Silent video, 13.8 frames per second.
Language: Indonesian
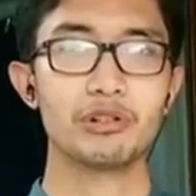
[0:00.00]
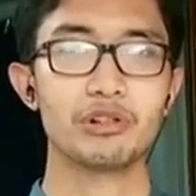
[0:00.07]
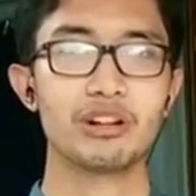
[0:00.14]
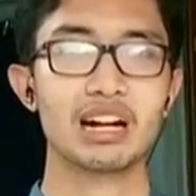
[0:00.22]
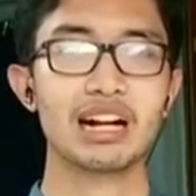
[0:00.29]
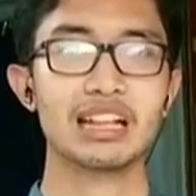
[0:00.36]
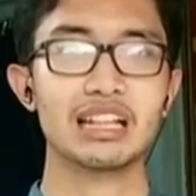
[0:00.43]

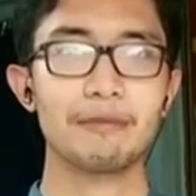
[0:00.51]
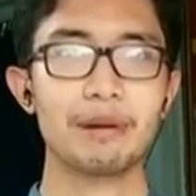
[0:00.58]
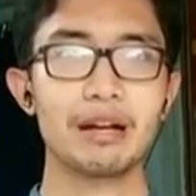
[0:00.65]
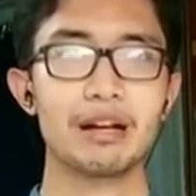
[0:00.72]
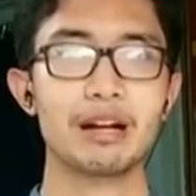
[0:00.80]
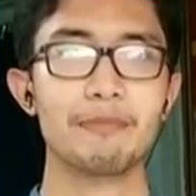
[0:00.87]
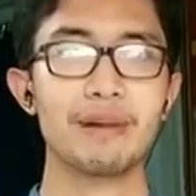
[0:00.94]
menunjukkan
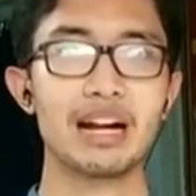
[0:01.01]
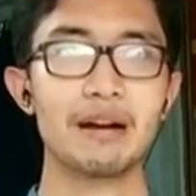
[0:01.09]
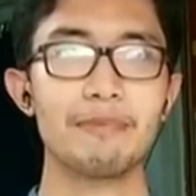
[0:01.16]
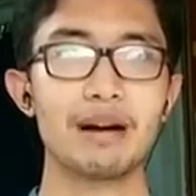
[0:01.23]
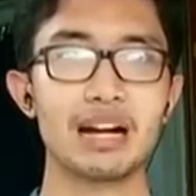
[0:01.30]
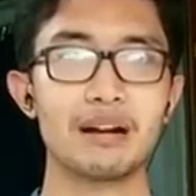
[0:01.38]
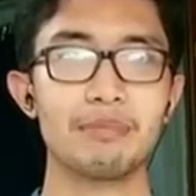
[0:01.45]
KTP kepada
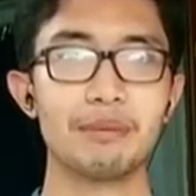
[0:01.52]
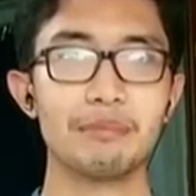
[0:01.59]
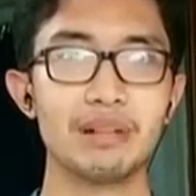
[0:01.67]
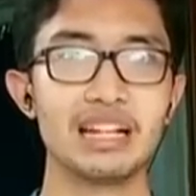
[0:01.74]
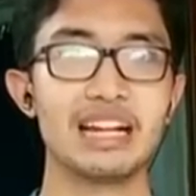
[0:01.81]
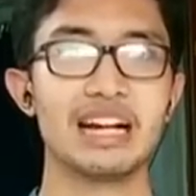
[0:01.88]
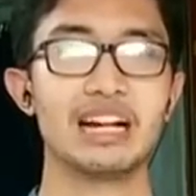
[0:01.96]
para
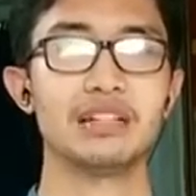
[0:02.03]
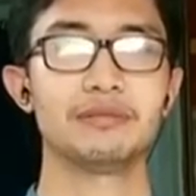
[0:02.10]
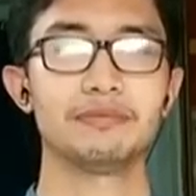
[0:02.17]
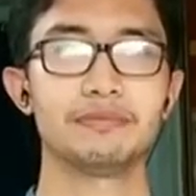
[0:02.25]
pembelinya.